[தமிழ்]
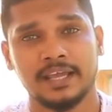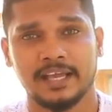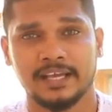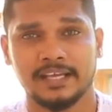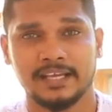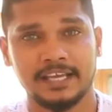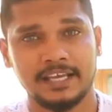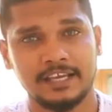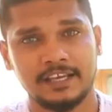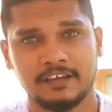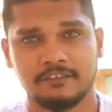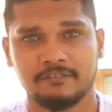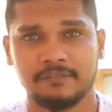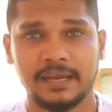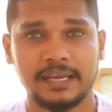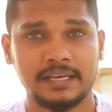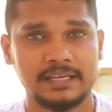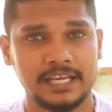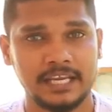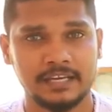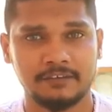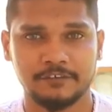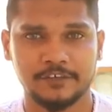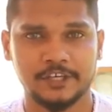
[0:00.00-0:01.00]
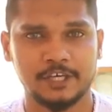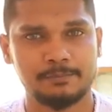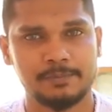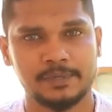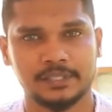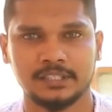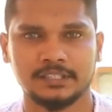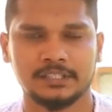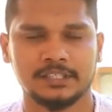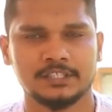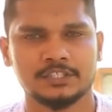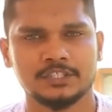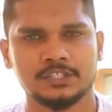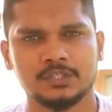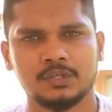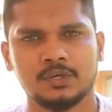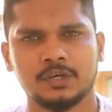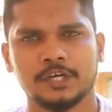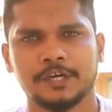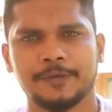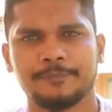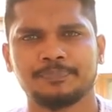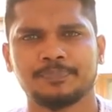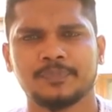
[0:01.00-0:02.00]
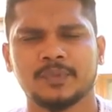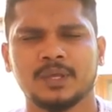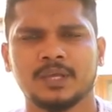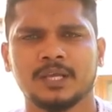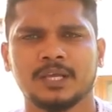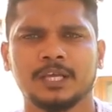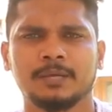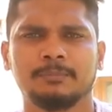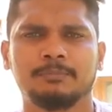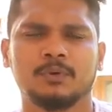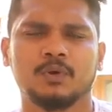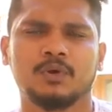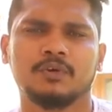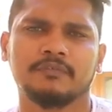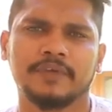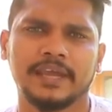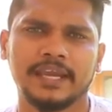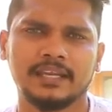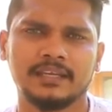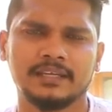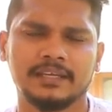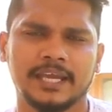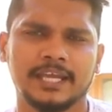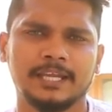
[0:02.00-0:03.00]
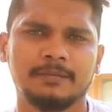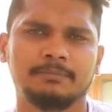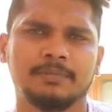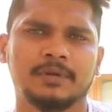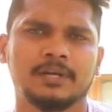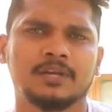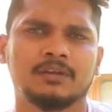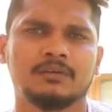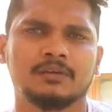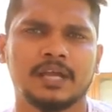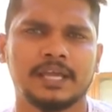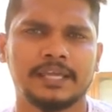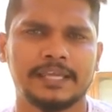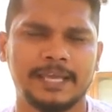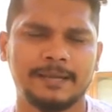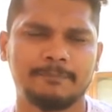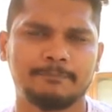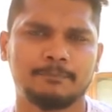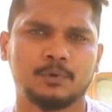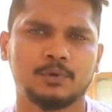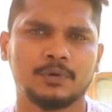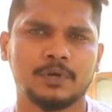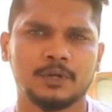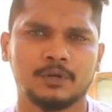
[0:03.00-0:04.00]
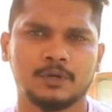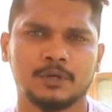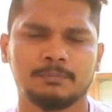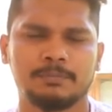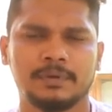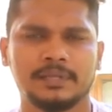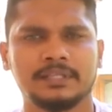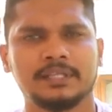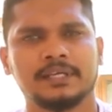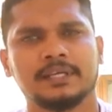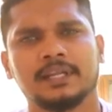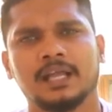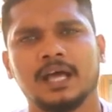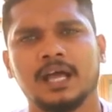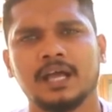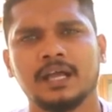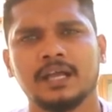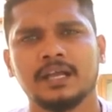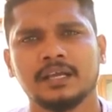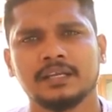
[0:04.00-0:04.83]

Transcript: எங்கள் வெயிட் கெயின் வீடியோ பார்த்து தெரிஞ்சுக்கணும் எடுத்துக்கோங்க இப்போது வெயிட் கெயின் பண்ணுறவங்க ஏன் போட்டு எடுக்கணும்னு பார்த்தீங்கன்னா